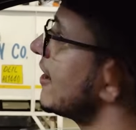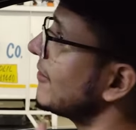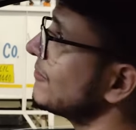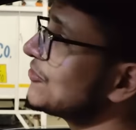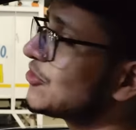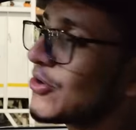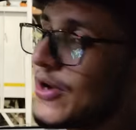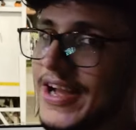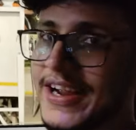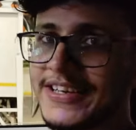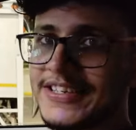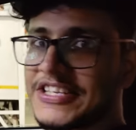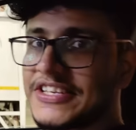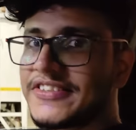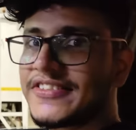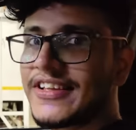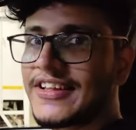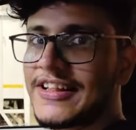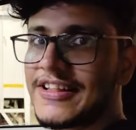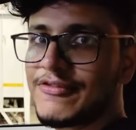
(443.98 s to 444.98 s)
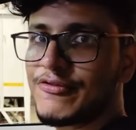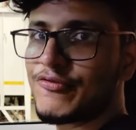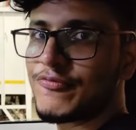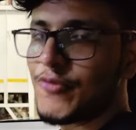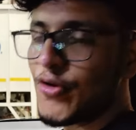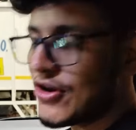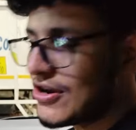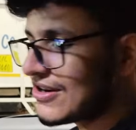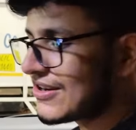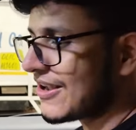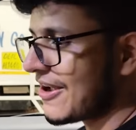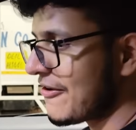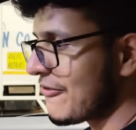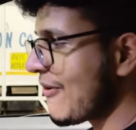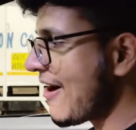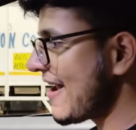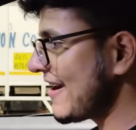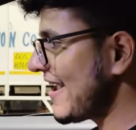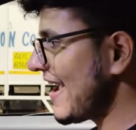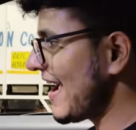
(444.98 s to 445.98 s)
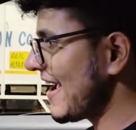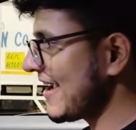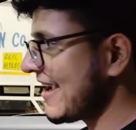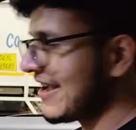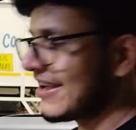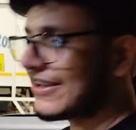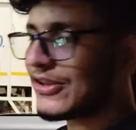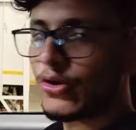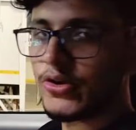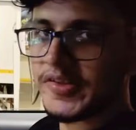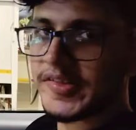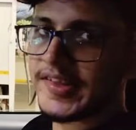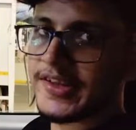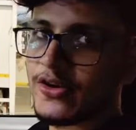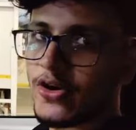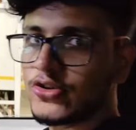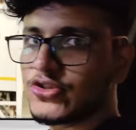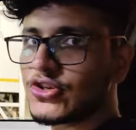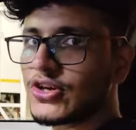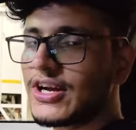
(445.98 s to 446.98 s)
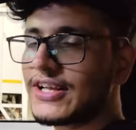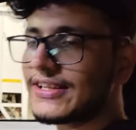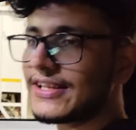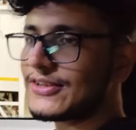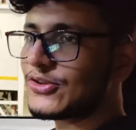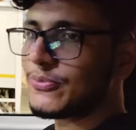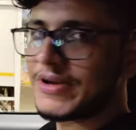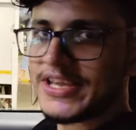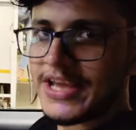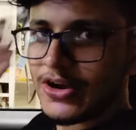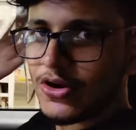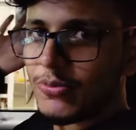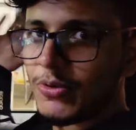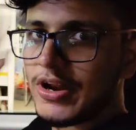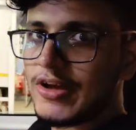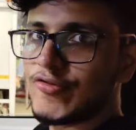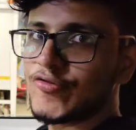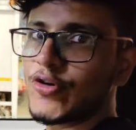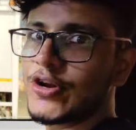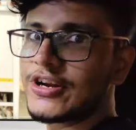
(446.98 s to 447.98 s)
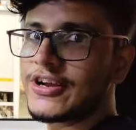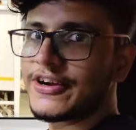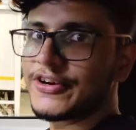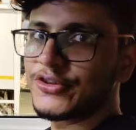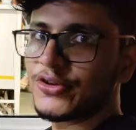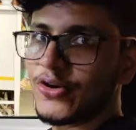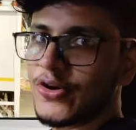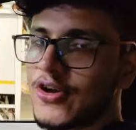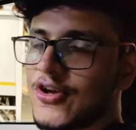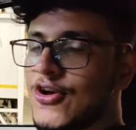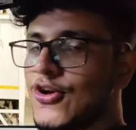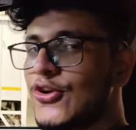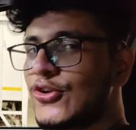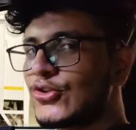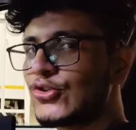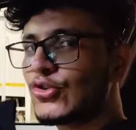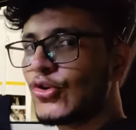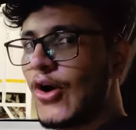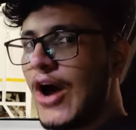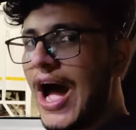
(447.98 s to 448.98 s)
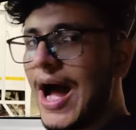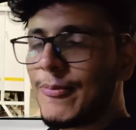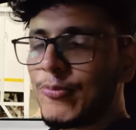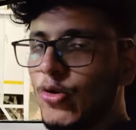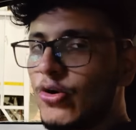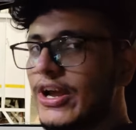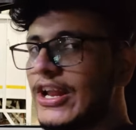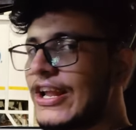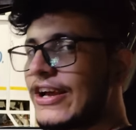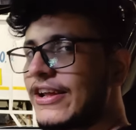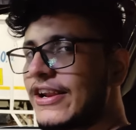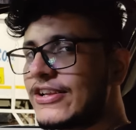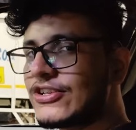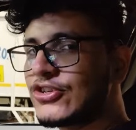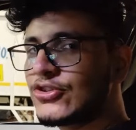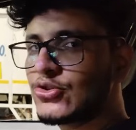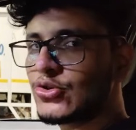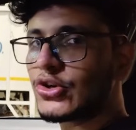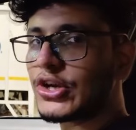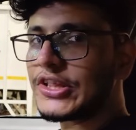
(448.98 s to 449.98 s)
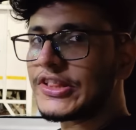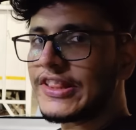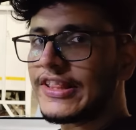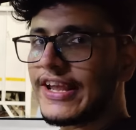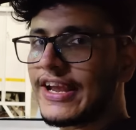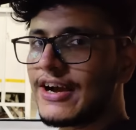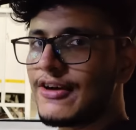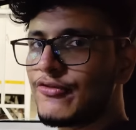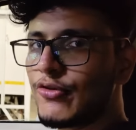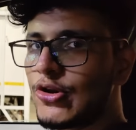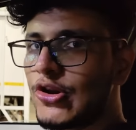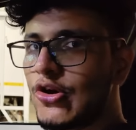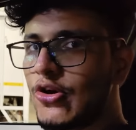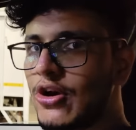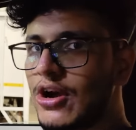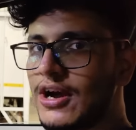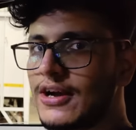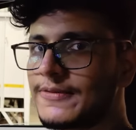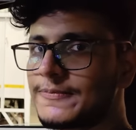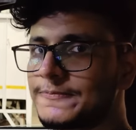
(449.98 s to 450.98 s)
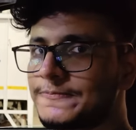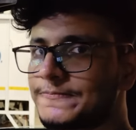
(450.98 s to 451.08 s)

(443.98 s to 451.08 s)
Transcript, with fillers: हम जो है डीजल फुल करवाने आए हैं क्योंकि जीरो हो चुका था तो भैया को बोले फुल कर दो तो आपको क्या लग रहा है जीजू कितने का फुल होगा